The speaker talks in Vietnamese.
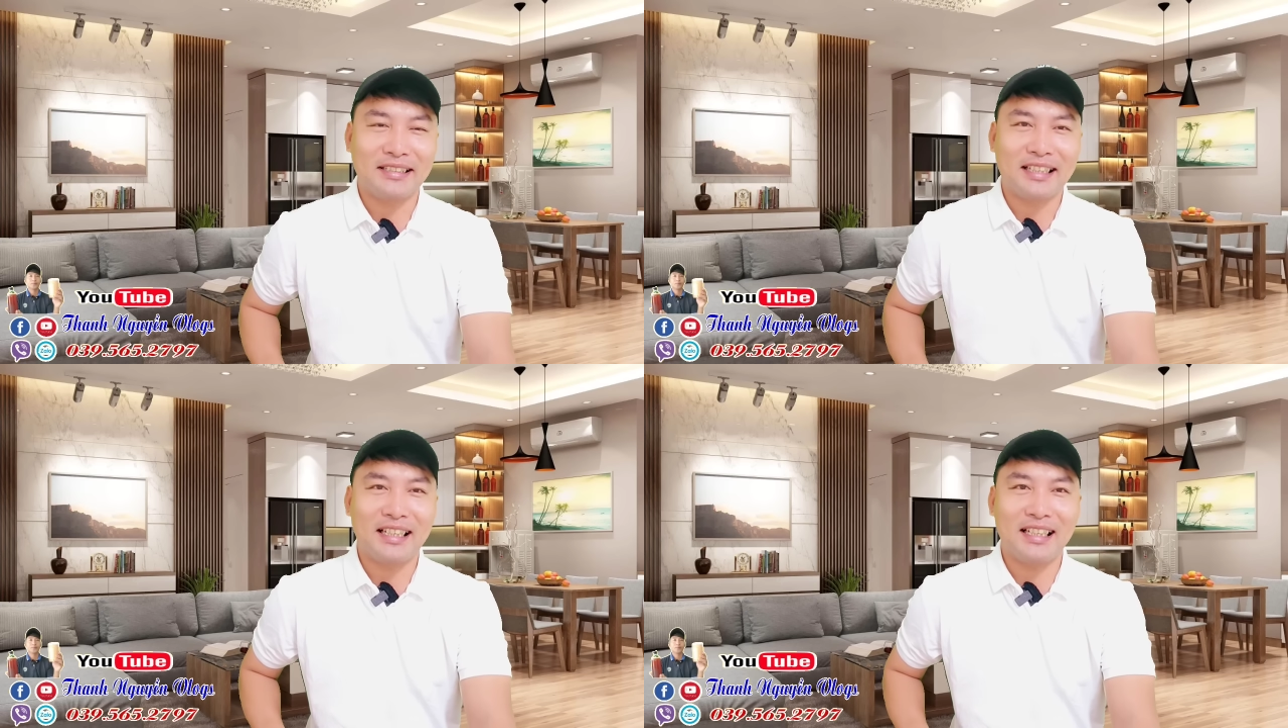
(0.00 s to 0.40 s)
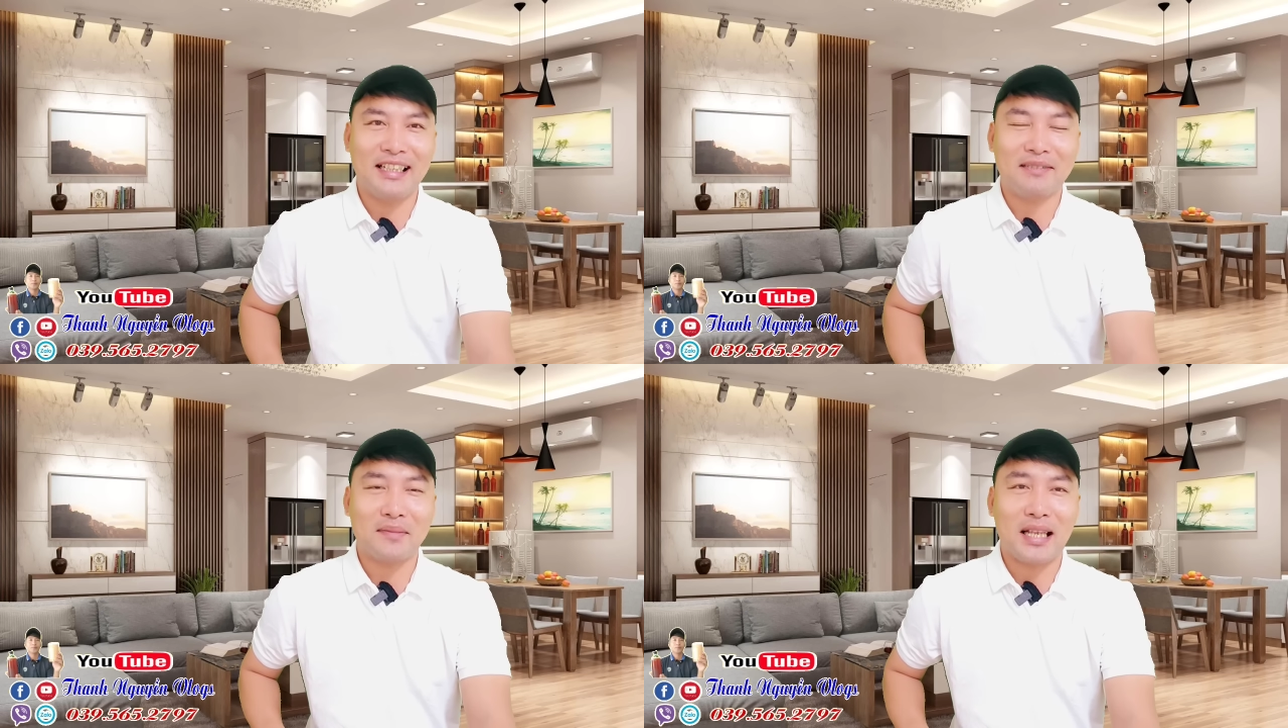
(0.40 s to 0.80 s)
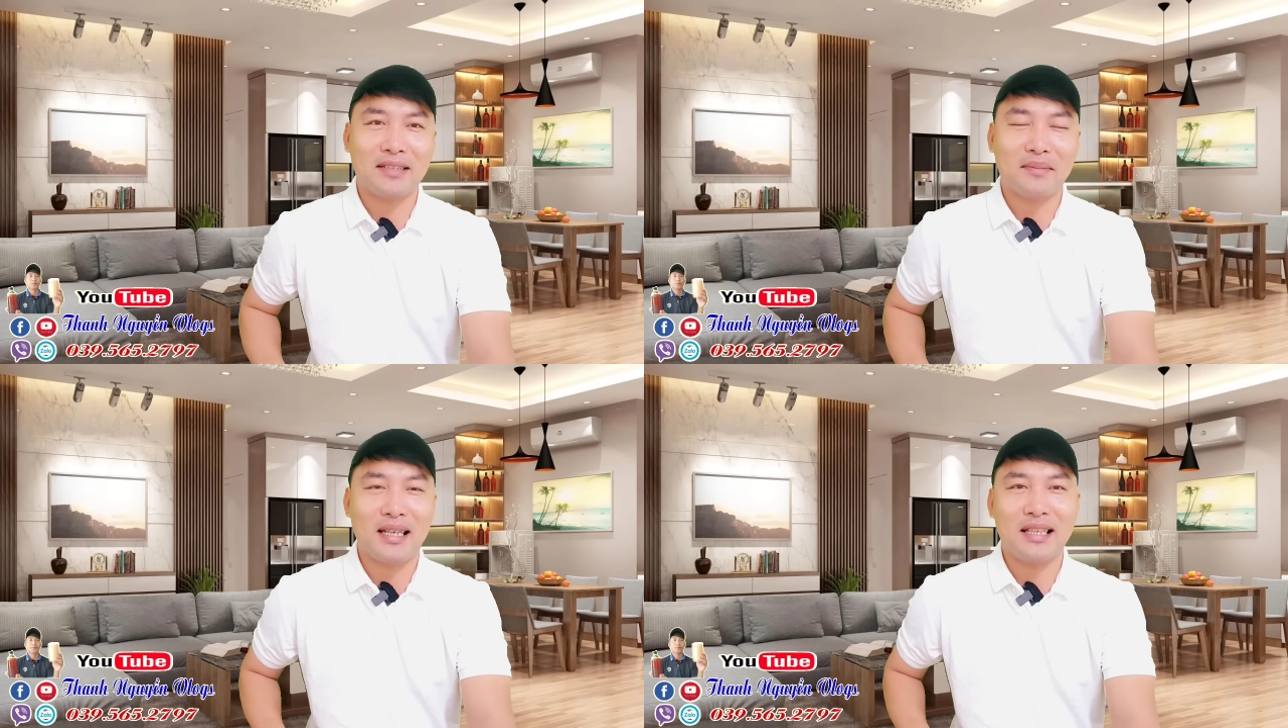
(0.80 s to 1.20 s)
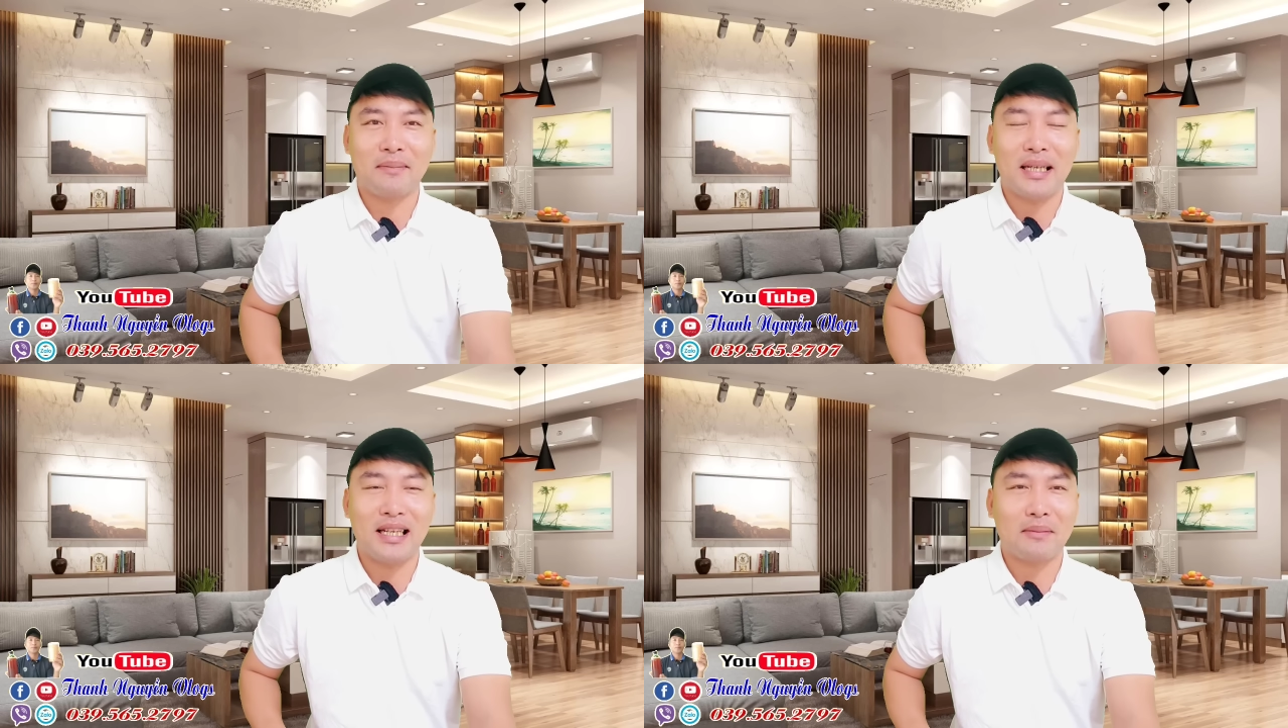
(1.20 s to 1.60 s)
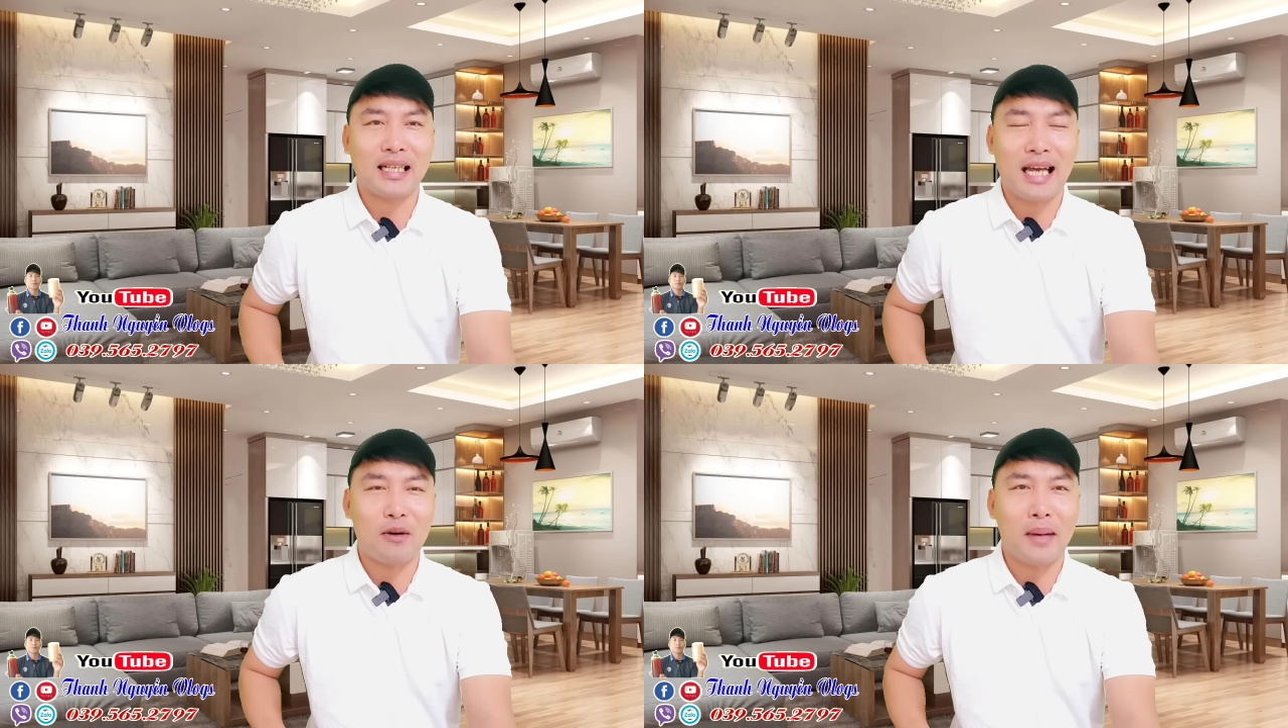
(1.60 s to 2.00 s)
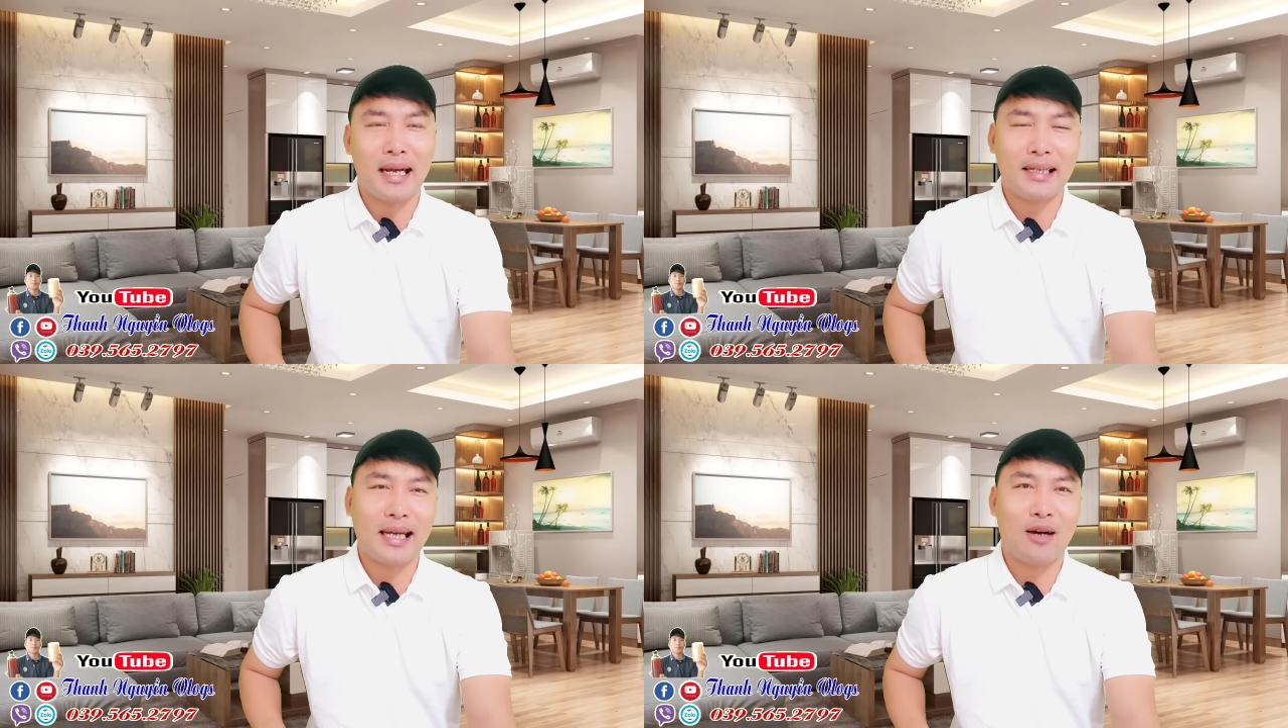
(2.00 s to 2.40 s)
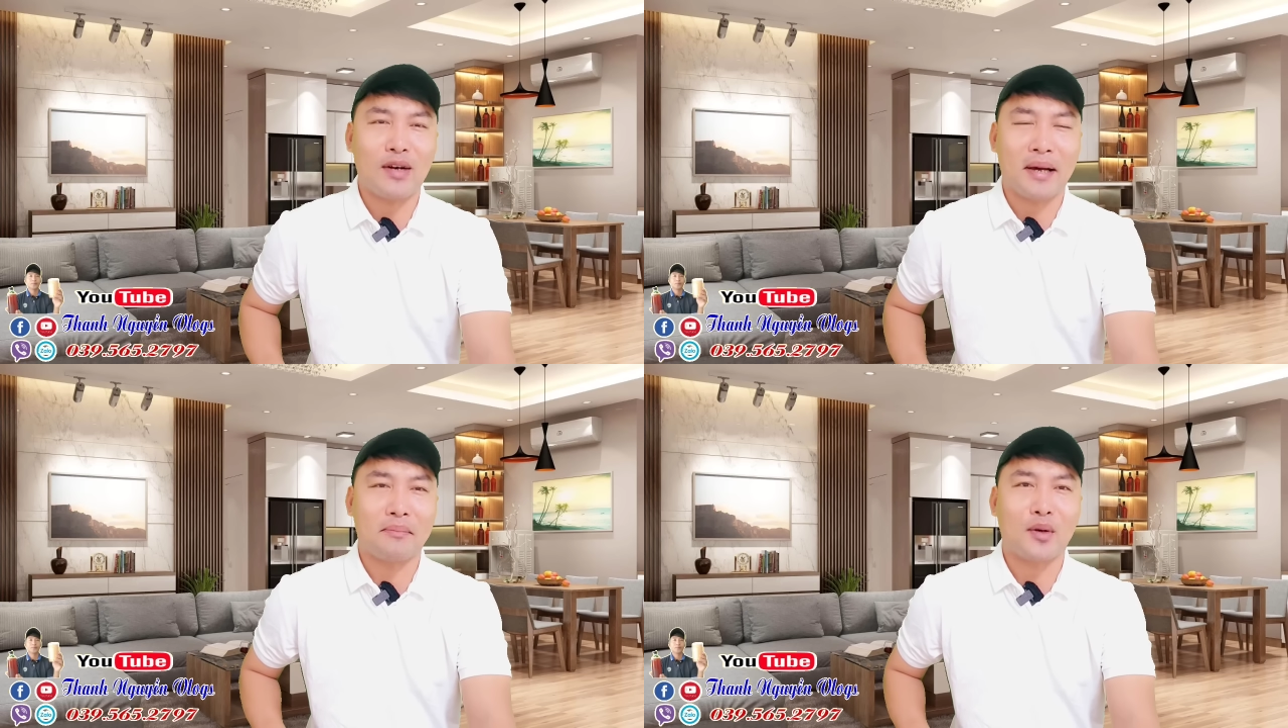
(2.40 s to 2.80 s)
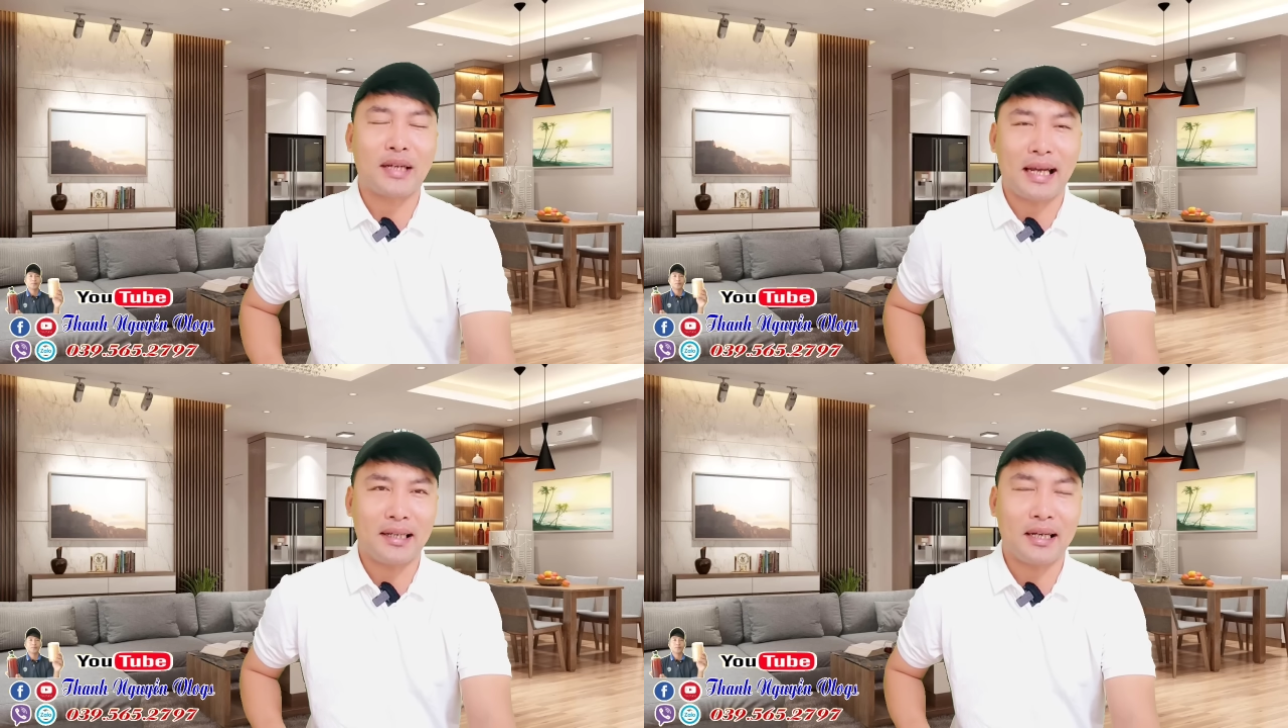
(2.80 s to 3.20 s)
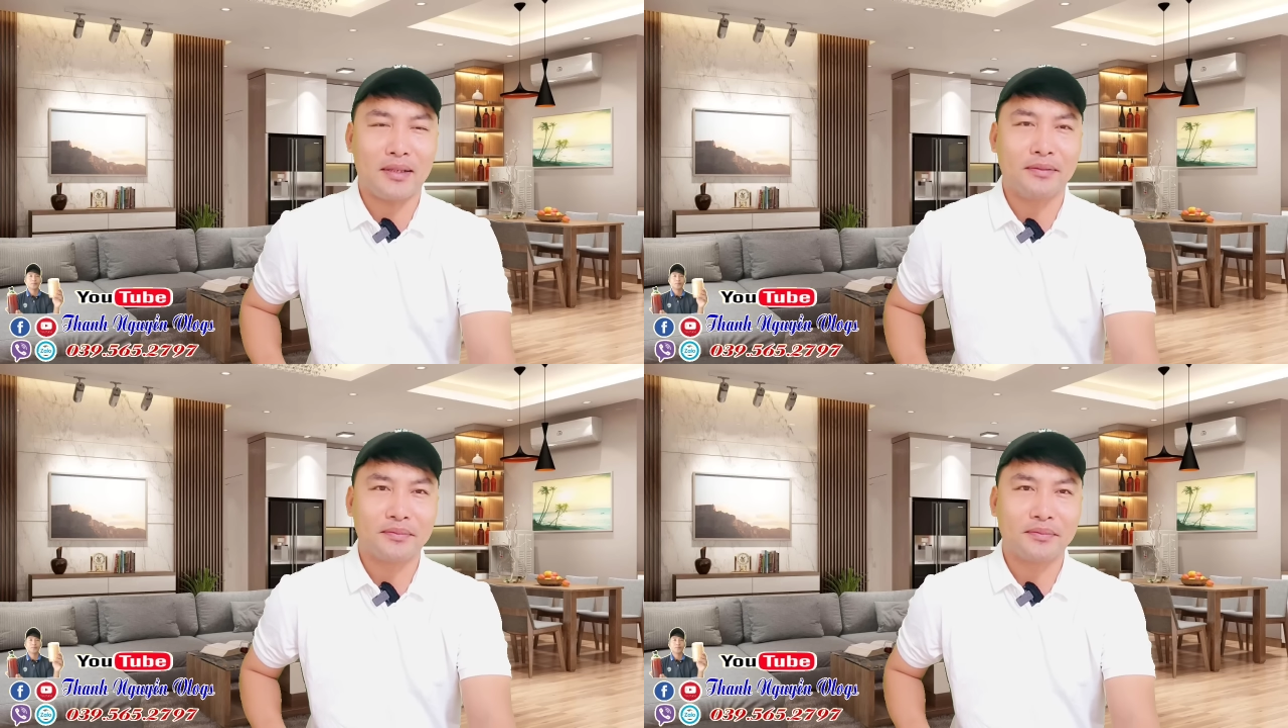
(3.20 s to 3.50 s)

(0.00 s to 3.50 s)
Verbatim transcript: à, bà, bà giờ bà lên bà rao bán cáo đồng màu trắng đó luôn